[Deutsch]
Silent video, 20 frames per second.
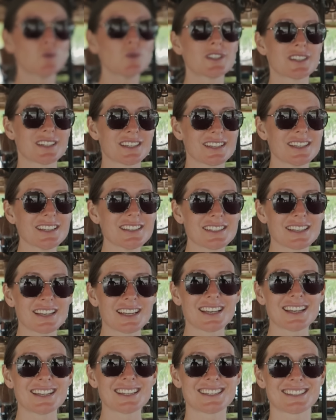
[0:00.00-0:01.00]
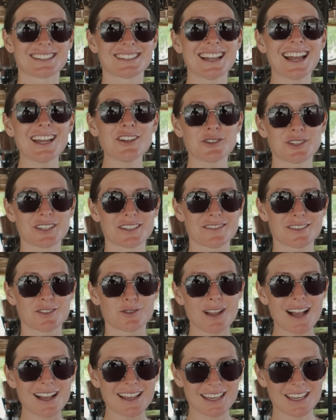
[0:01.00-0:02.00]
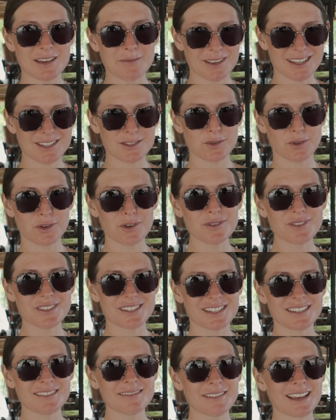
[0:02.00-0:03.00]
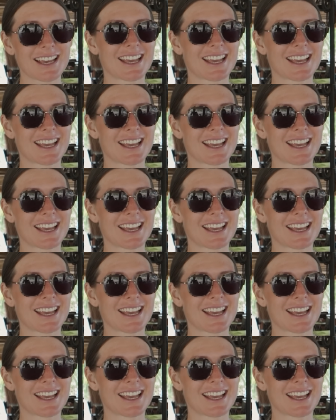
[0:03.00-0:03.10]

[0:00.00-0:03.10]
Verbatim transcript: Gute ist, dass dadurch, dass wir so lange hier im Restaurant sind,